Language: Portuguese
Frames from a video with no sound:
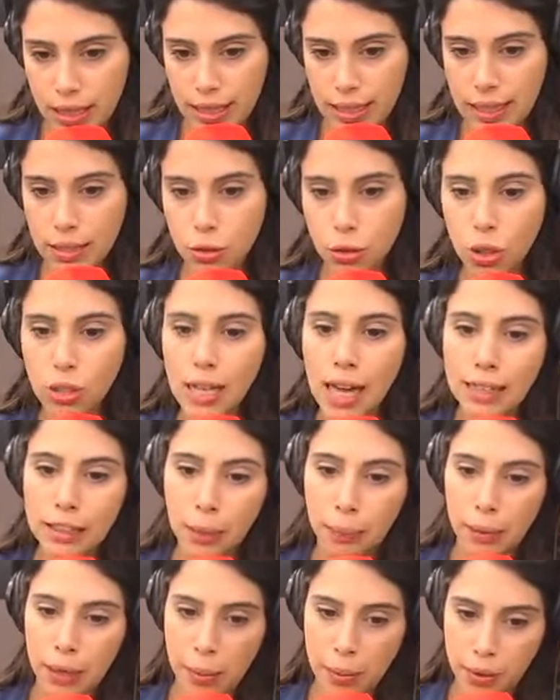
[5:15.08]
e
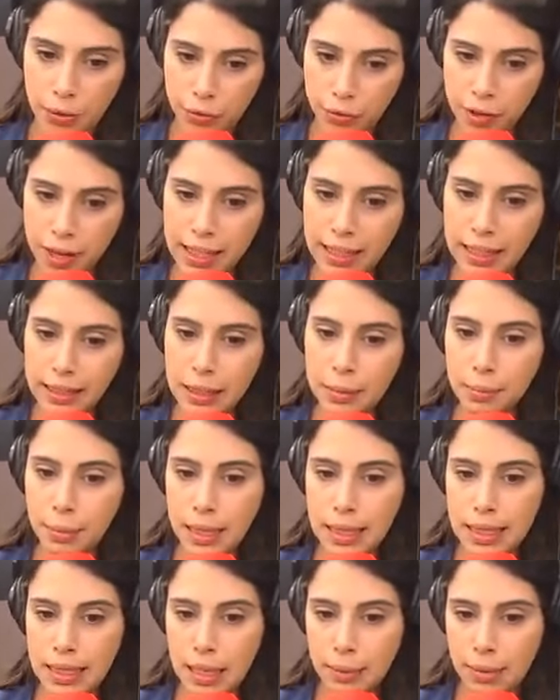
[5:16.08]
sancionada pela prefeita,
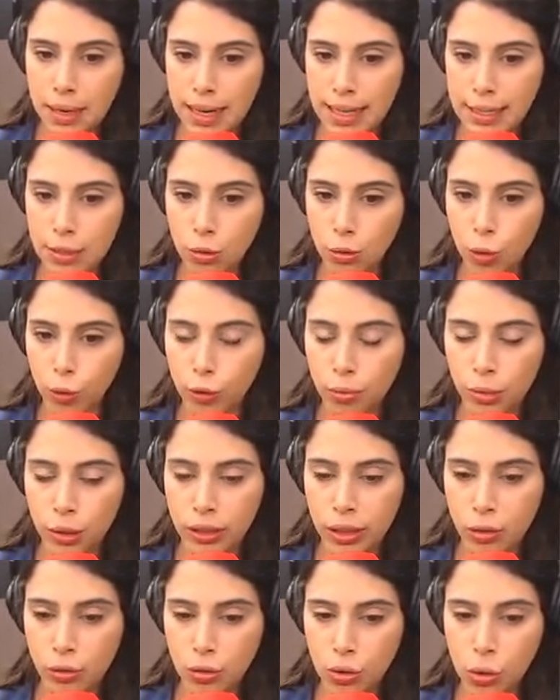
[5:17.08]
também estabelece o um novo
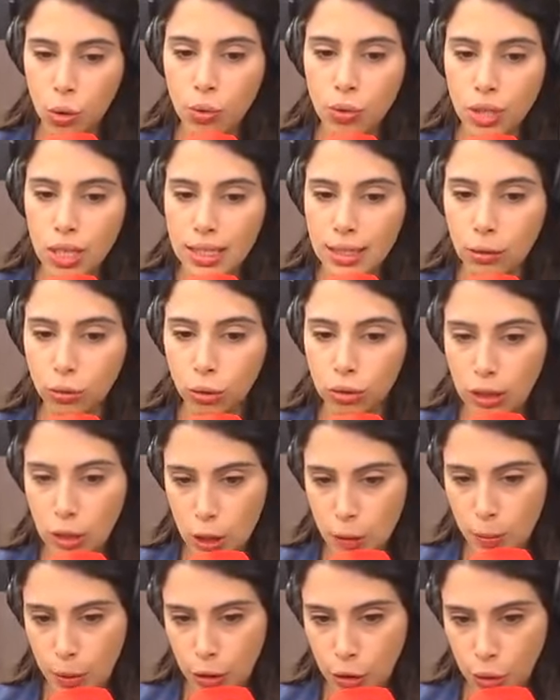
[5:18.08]
modelo de concessão do
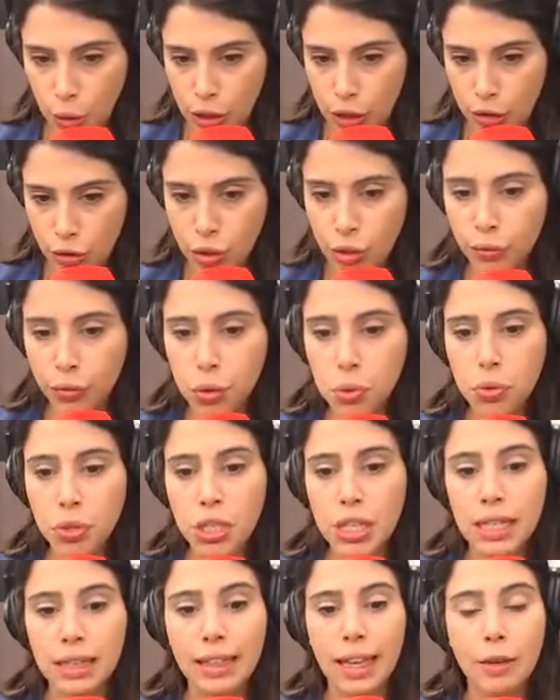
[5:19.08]
transporte coletivo e os
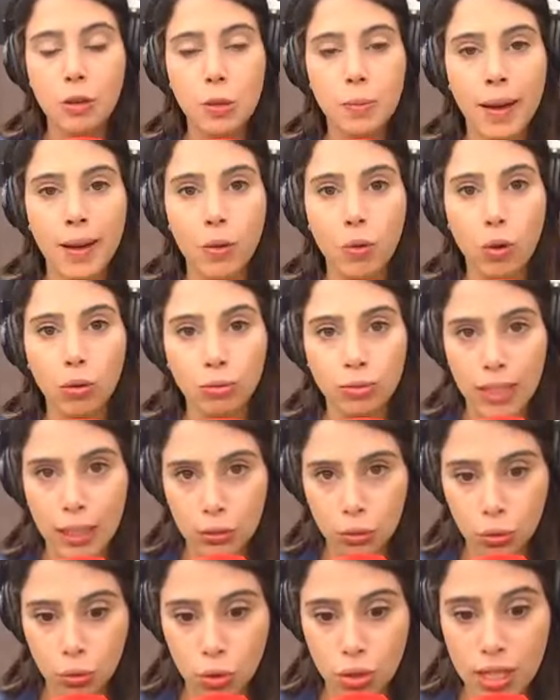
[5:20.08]
critérios para o
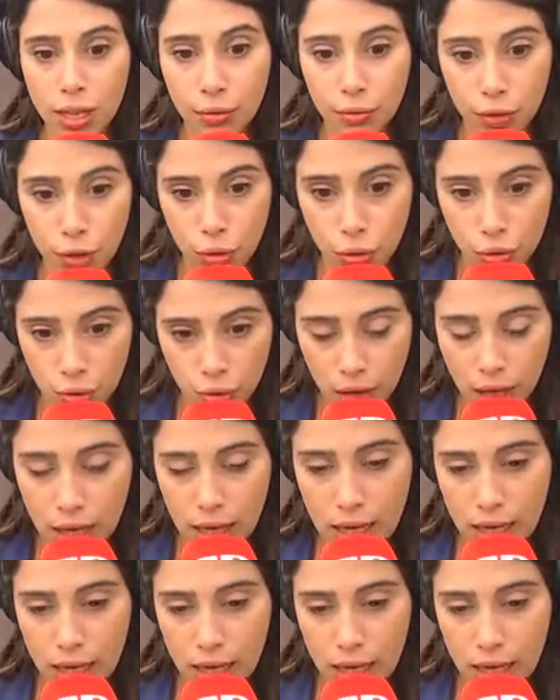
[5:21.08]
contrato do serviço.